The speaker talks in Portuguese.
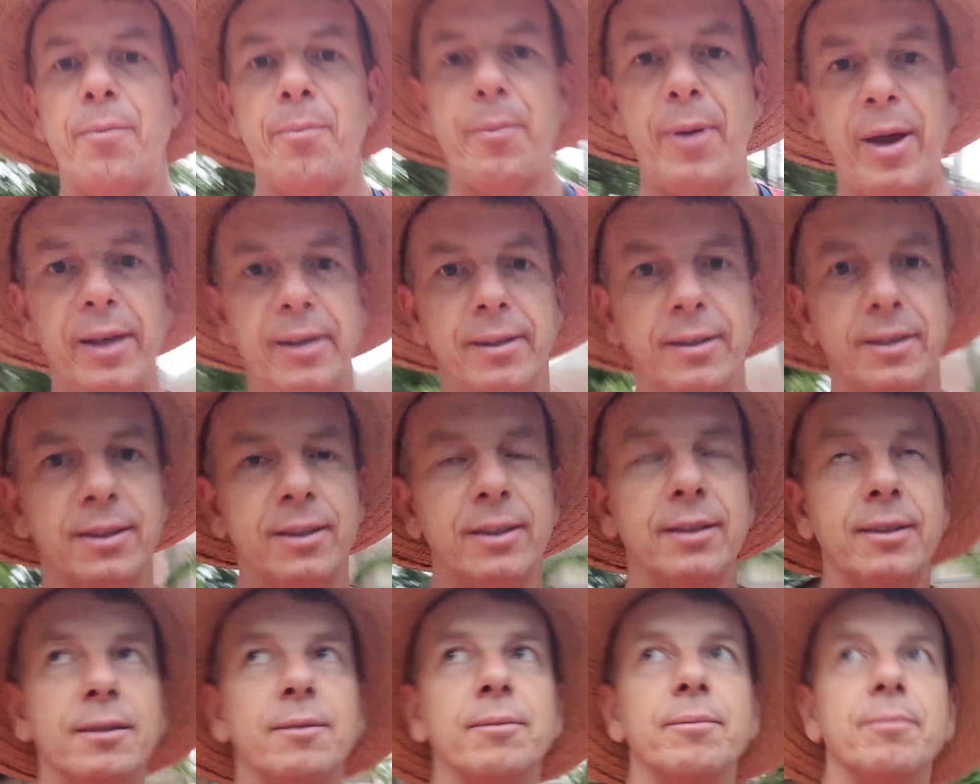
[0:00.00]
Bem,
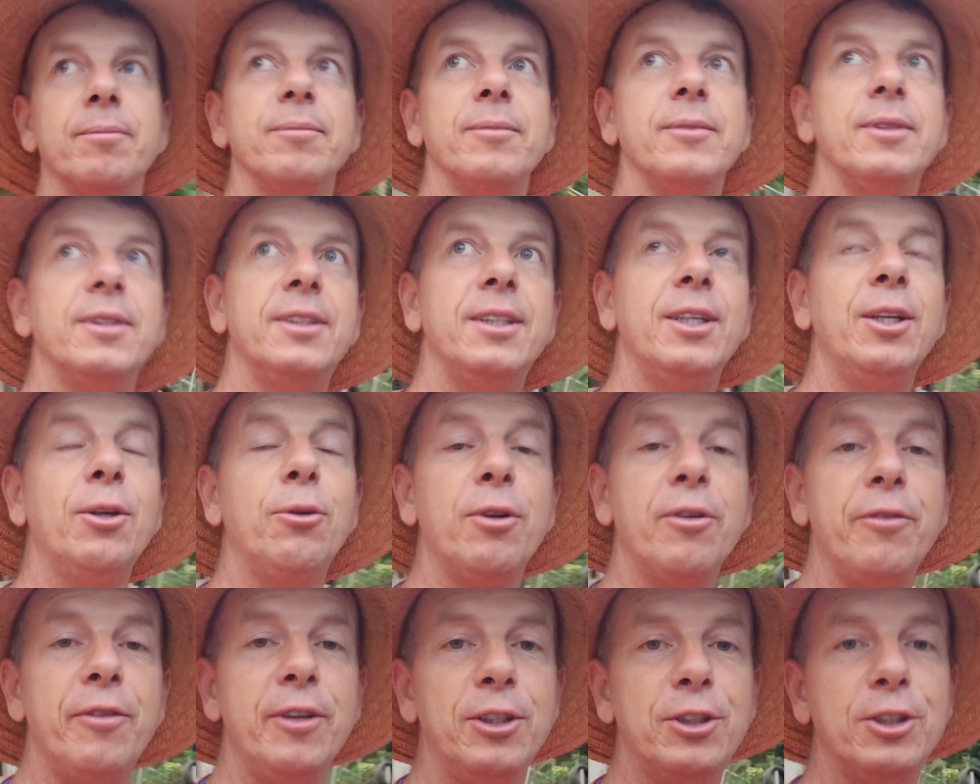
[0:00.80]

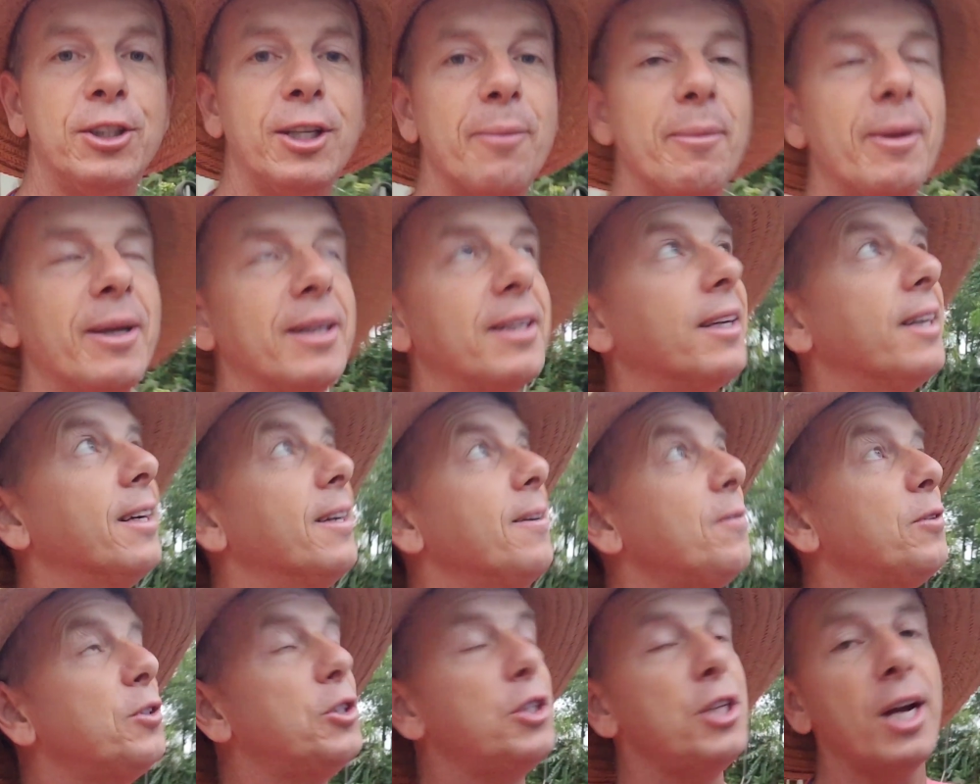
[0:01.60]
5 e 20 da
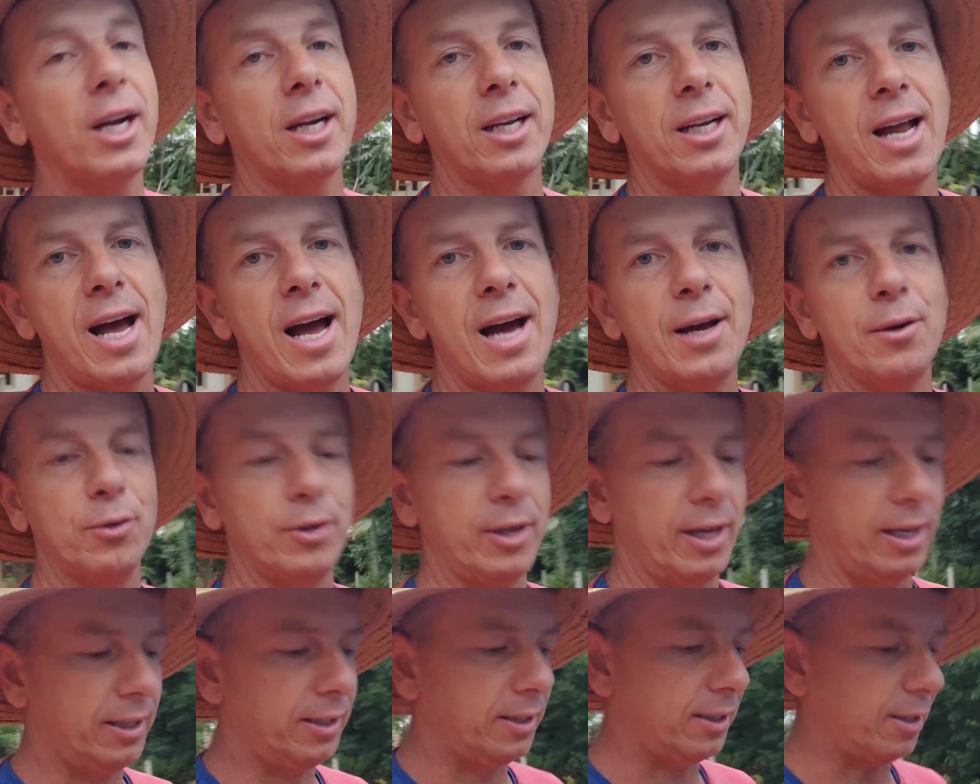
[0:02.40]
manhã, dia claro,
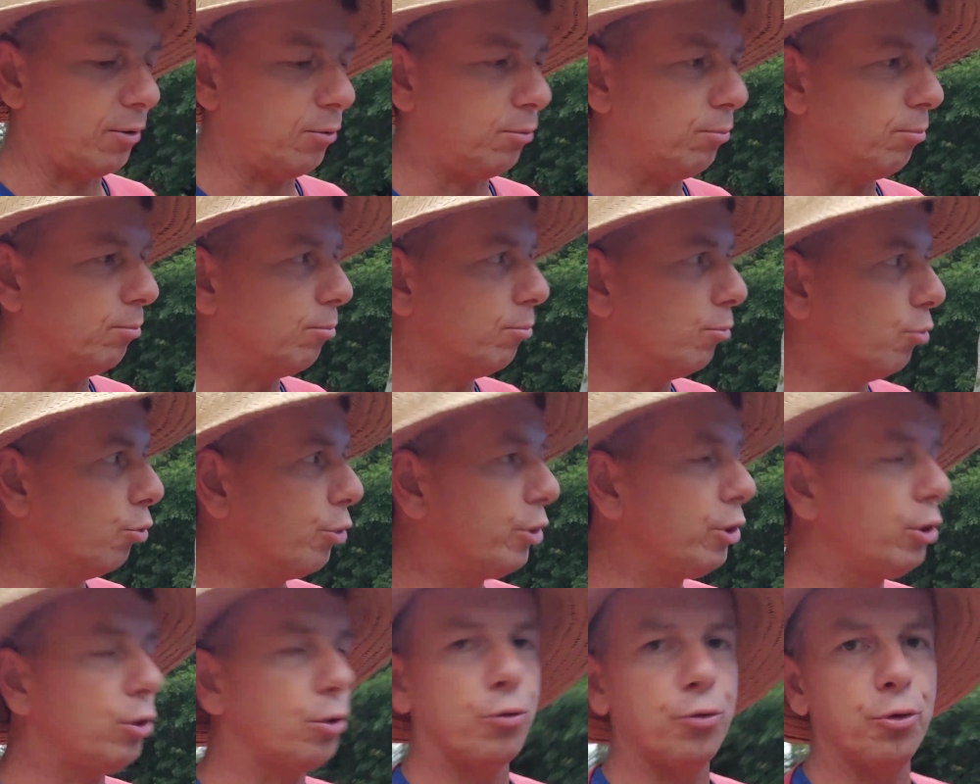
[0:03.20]
né? Então,
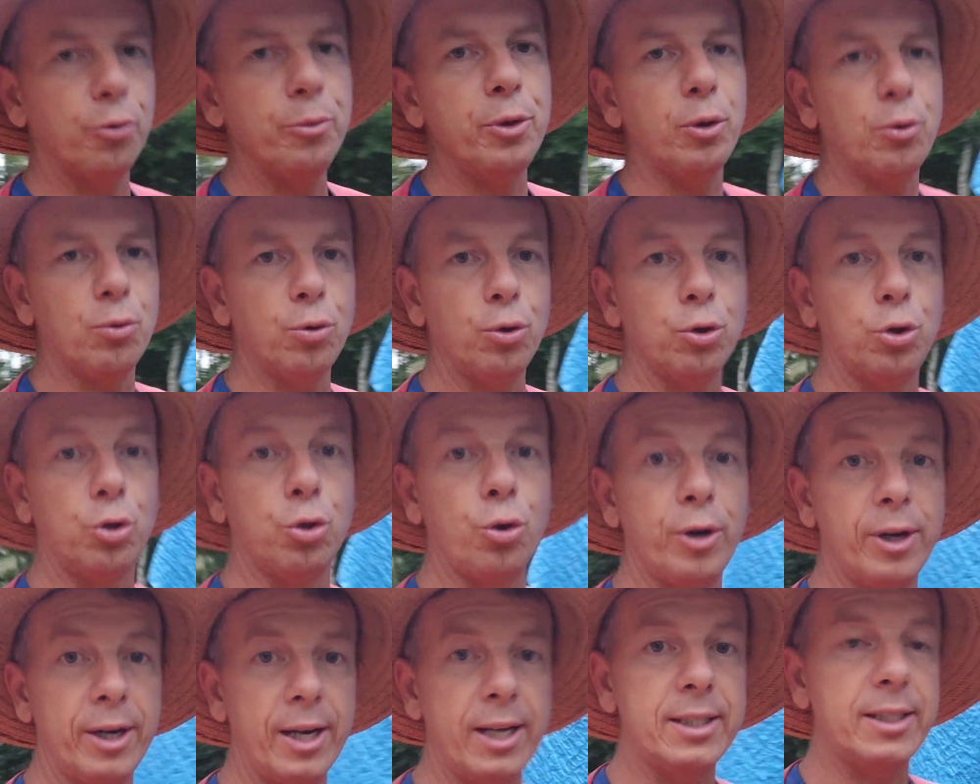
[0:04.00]
muito
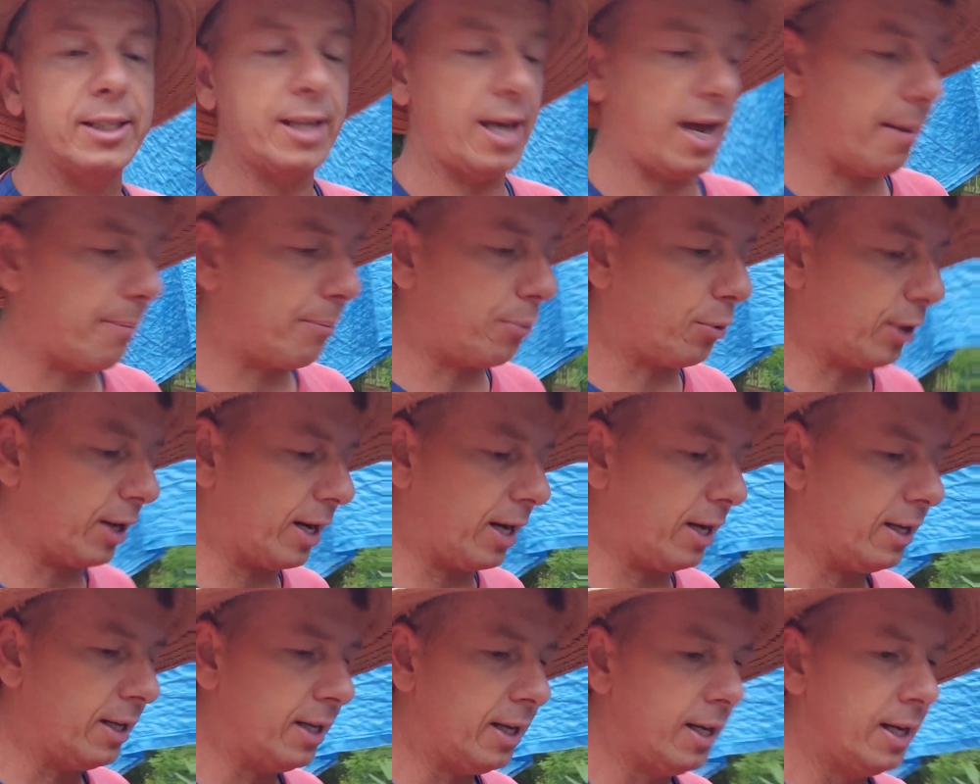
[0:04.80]
fumicultor nessa
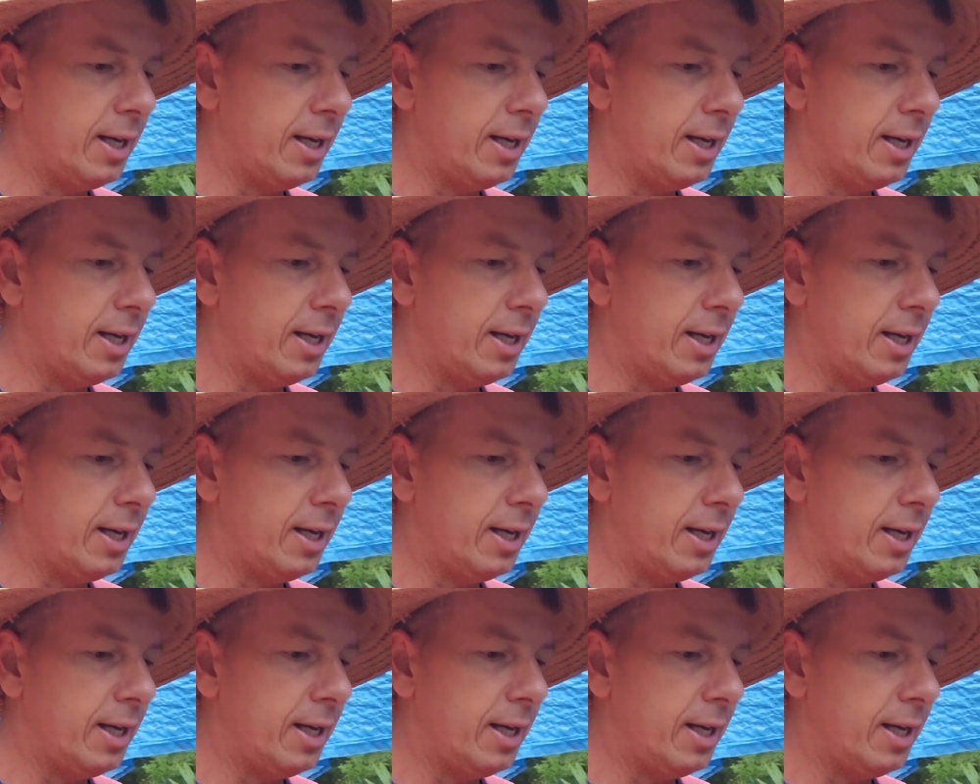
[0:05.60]
época.